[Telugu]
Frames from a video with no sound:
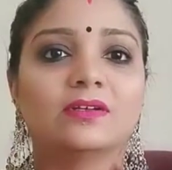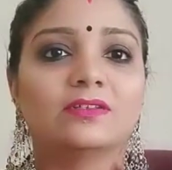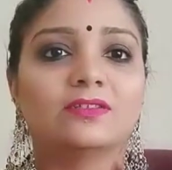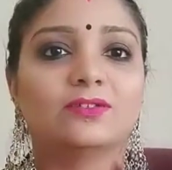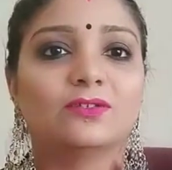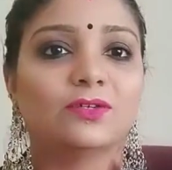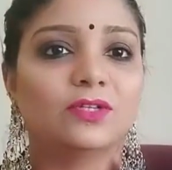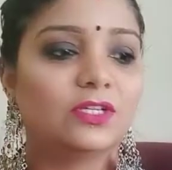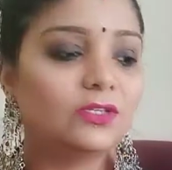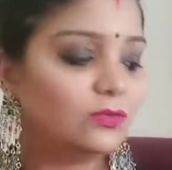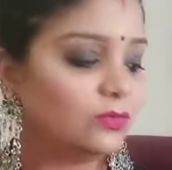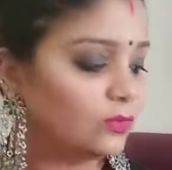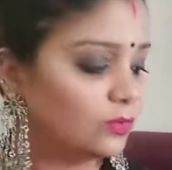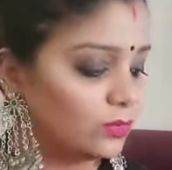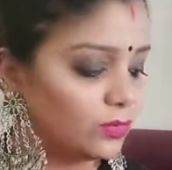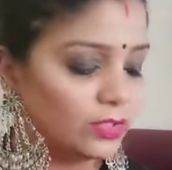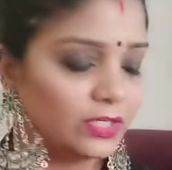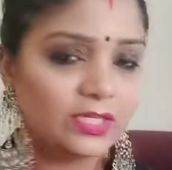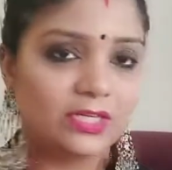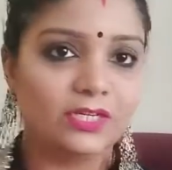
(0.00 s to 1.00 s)
సో నేను
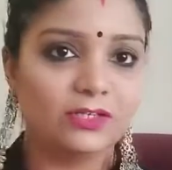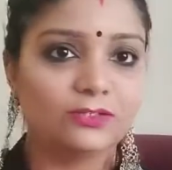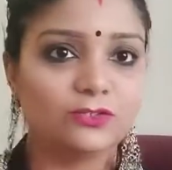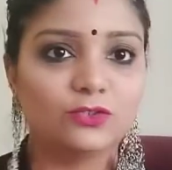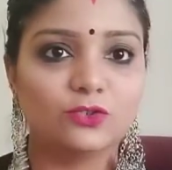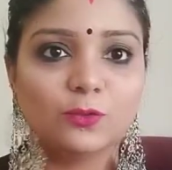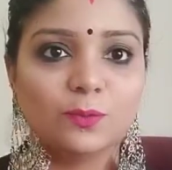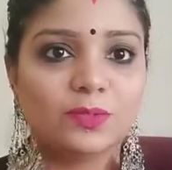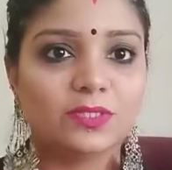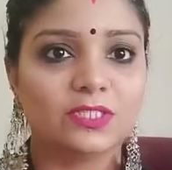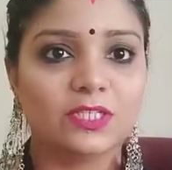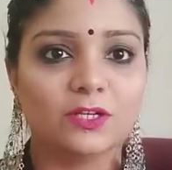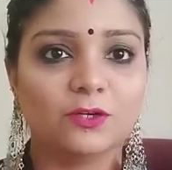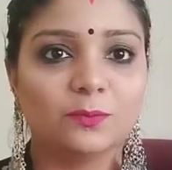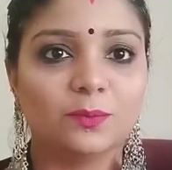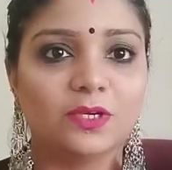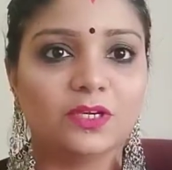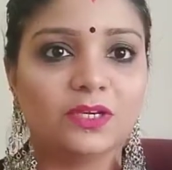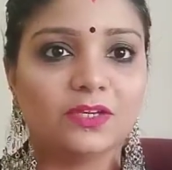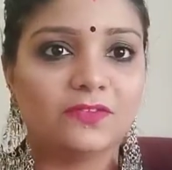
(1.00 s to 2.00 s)
కొన్ని లిక్స్ చూపిస్తాను
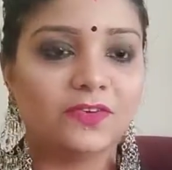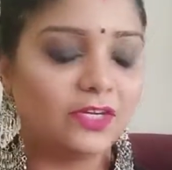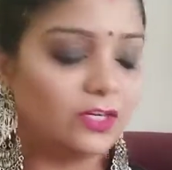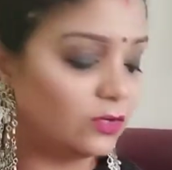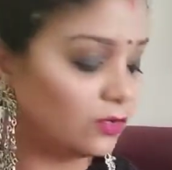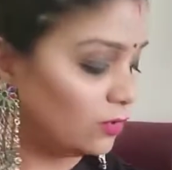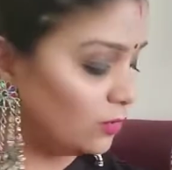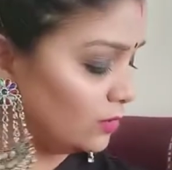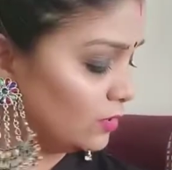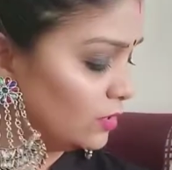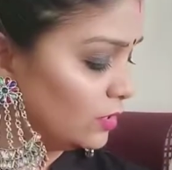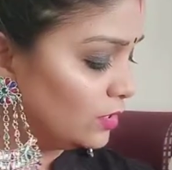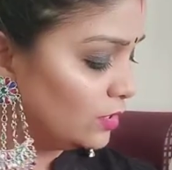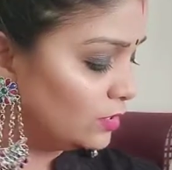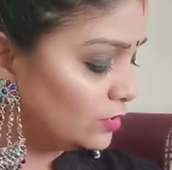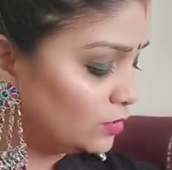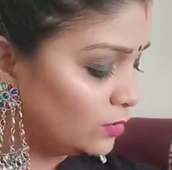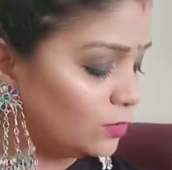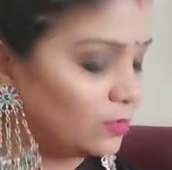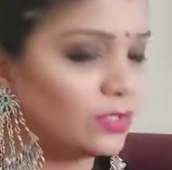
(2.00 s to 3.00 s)
మీకు ఈ వీడియోలో
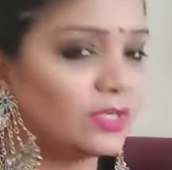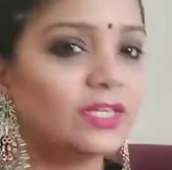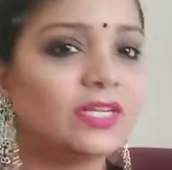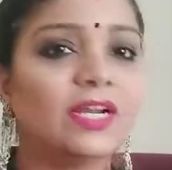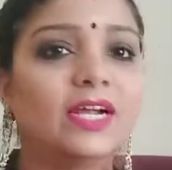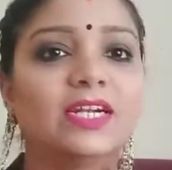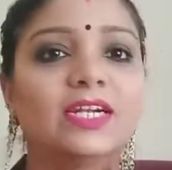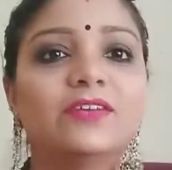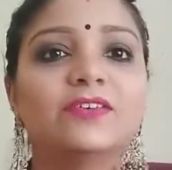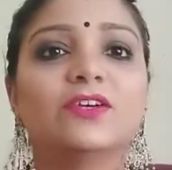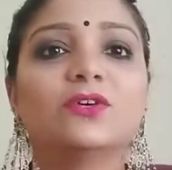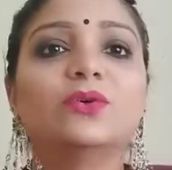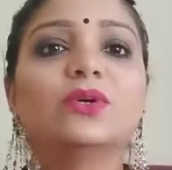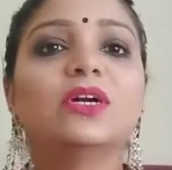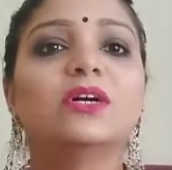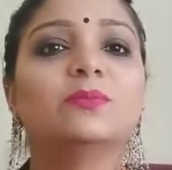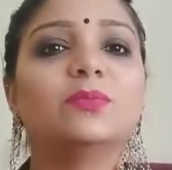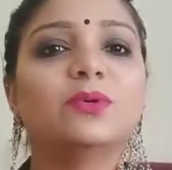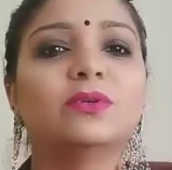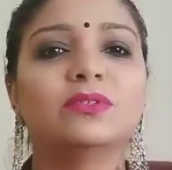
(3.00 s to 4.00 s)
సో ఇట్లాంటివి కూడా
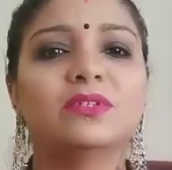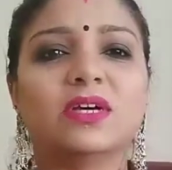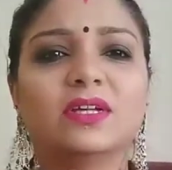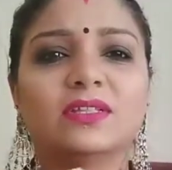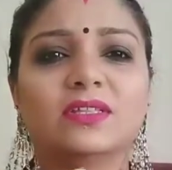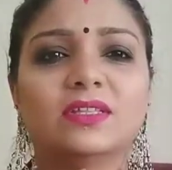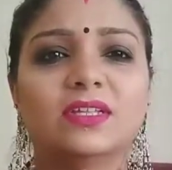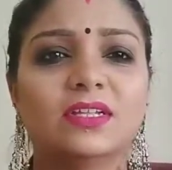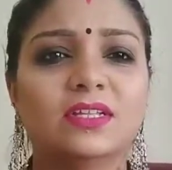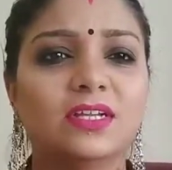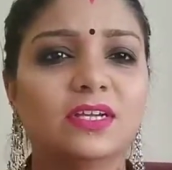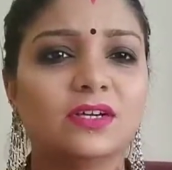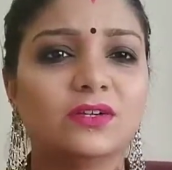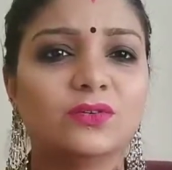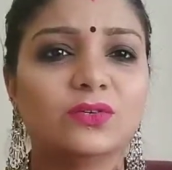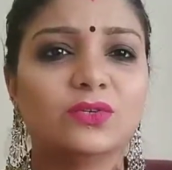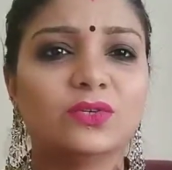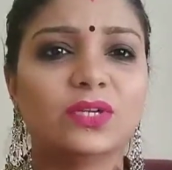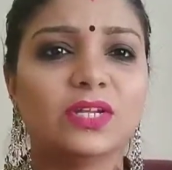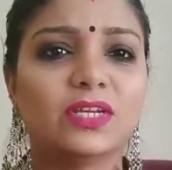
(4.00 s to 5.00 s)
ఇప్పుడు అందరి దగ్గర
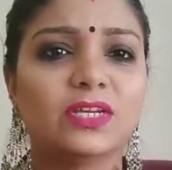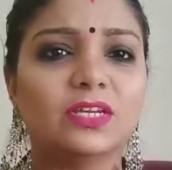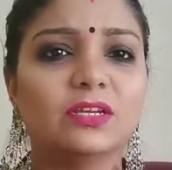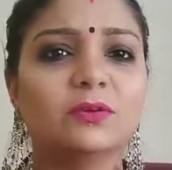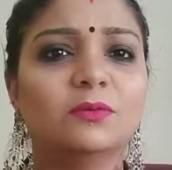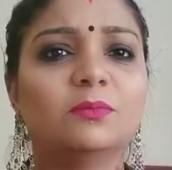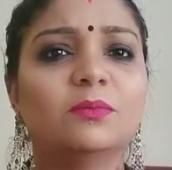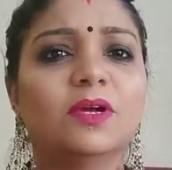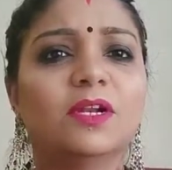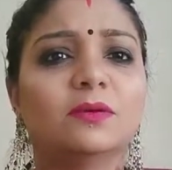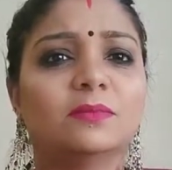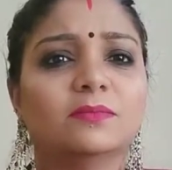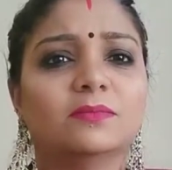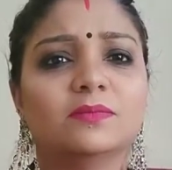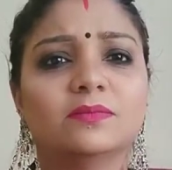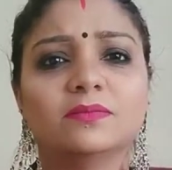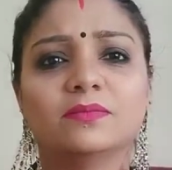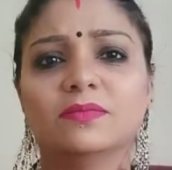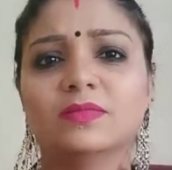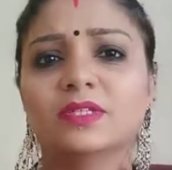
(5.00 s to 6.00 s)
ఉంటున్నాయి మనం
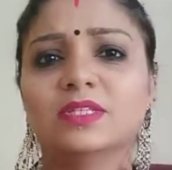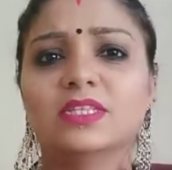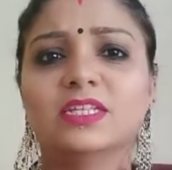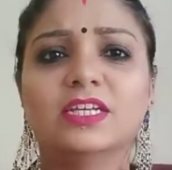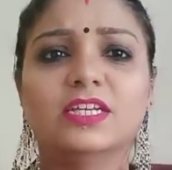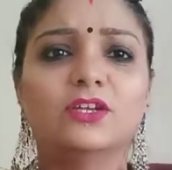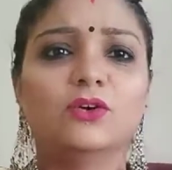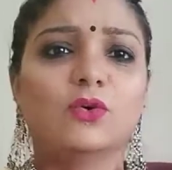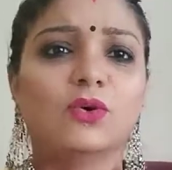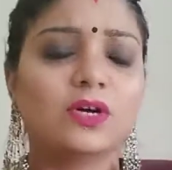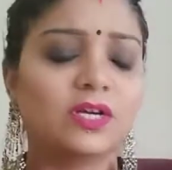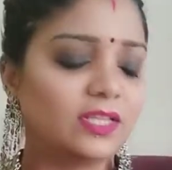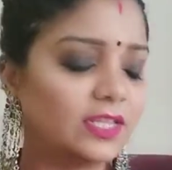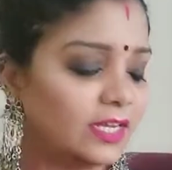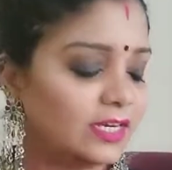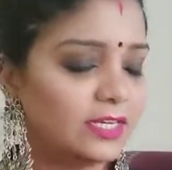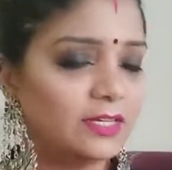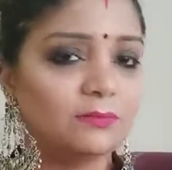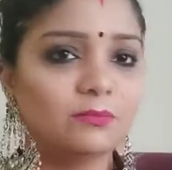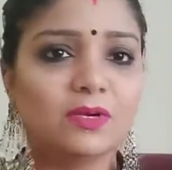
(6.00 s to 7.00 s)
దీన్ని
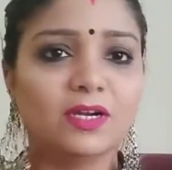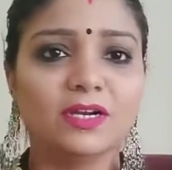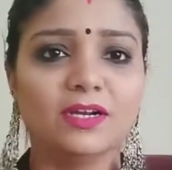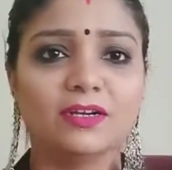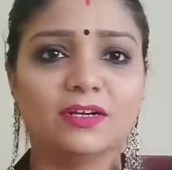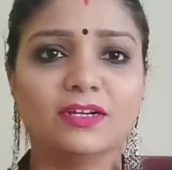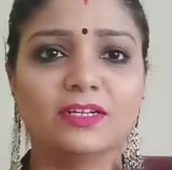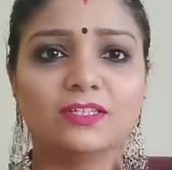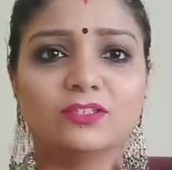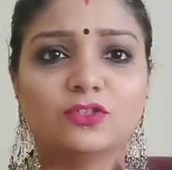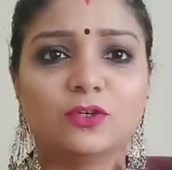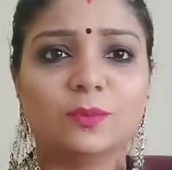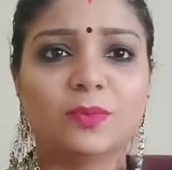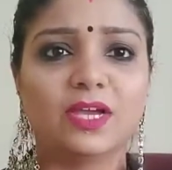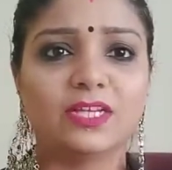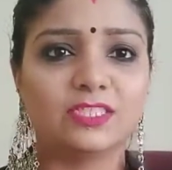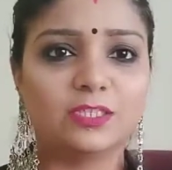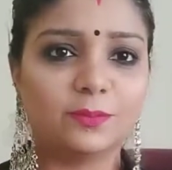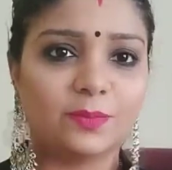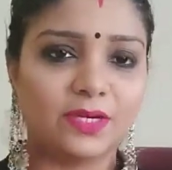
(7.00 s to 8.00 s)
ఒక్కదాన్ని మన డ్రెస్తో
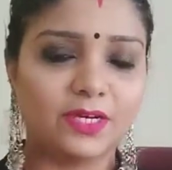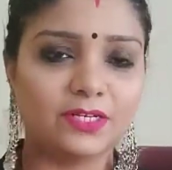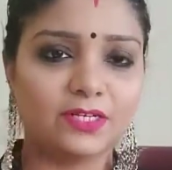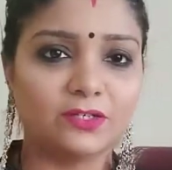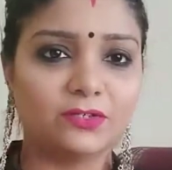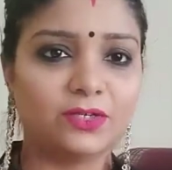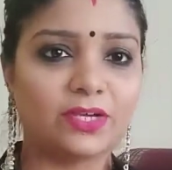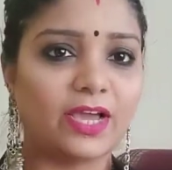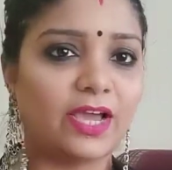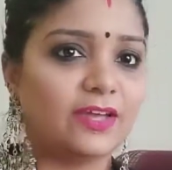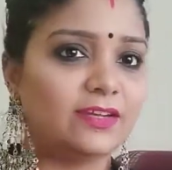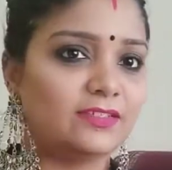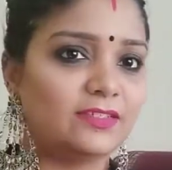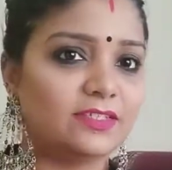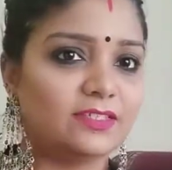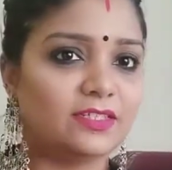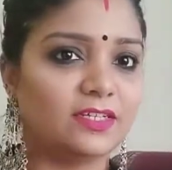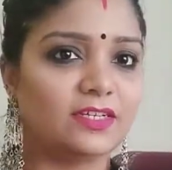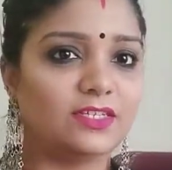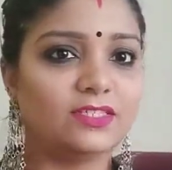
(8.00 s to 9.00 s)
అప్ అయ్యేటట్టు క్యారీ
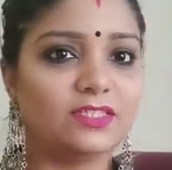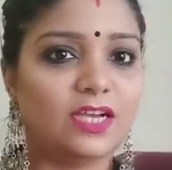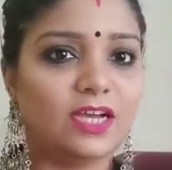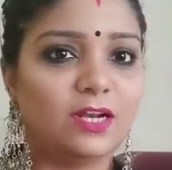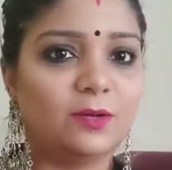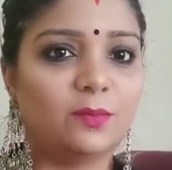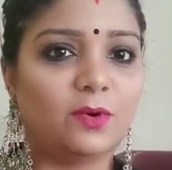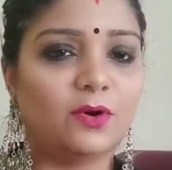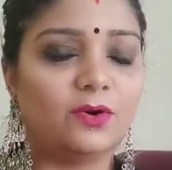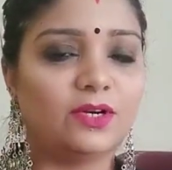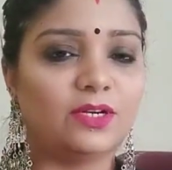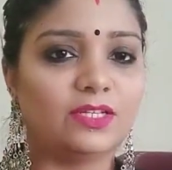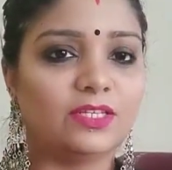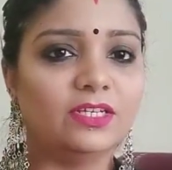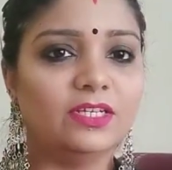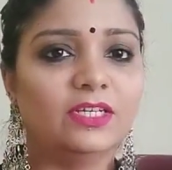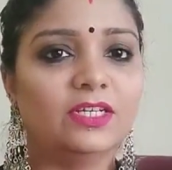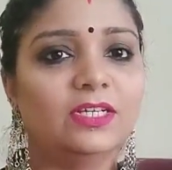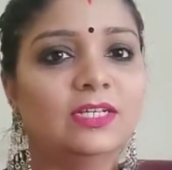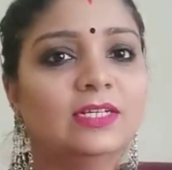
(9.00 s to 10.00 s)
చేస్తే చాలా బాగుంటుంది